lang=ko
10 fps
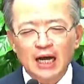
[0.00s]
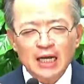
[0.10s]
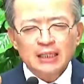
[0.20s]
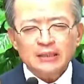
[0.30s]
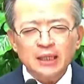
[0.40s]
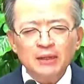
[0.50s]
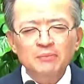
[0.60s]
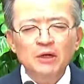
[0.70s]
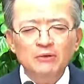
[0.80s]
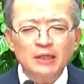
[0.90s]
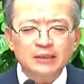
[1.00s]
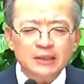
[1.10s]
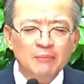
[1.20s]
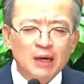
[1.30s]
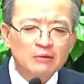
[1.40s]
생명과
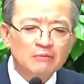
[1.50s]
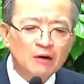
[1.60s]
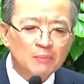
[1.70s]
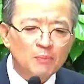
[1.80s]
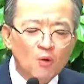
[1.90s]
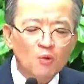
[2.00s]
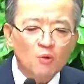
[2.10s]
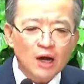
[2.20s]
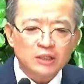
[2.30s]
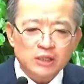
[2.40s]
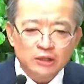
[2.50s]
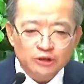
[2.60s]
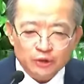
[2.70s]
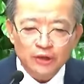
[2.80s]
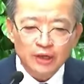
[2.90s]
사망과 복과
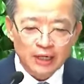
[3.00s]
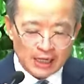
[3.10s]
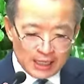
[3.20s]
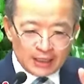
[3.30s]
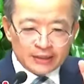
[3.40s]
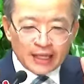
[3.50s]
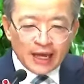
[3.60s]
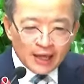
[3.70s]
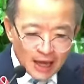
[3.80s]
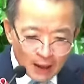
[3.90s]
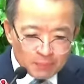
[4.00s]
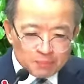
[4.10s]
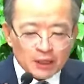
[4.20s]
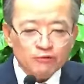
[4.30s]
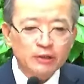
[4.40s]
저주를 내 앞에
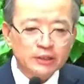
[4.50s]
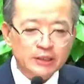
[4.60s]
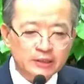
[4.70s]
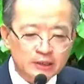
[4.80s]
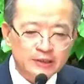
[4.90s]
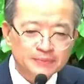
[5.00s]
두었은즉